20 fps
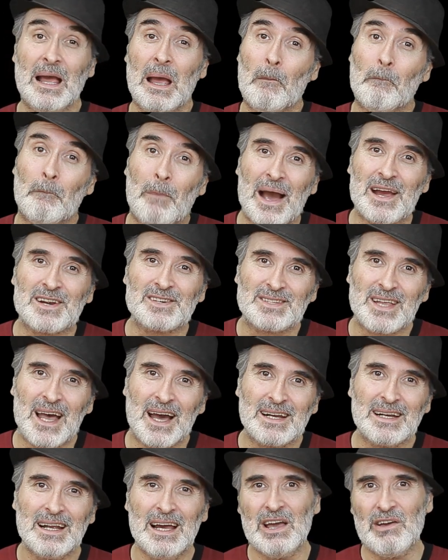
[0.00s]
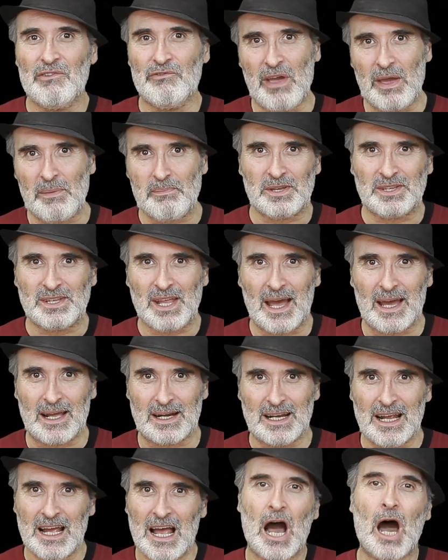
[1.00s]
Başlar ve biter.
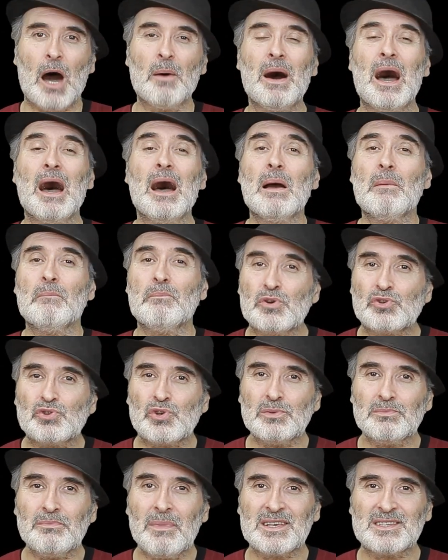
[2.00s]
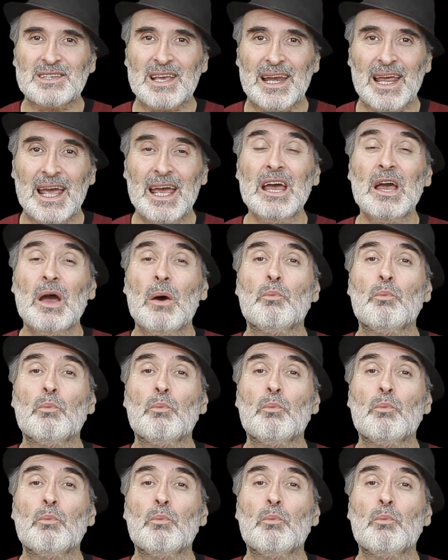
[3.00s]
Ama bütün mesele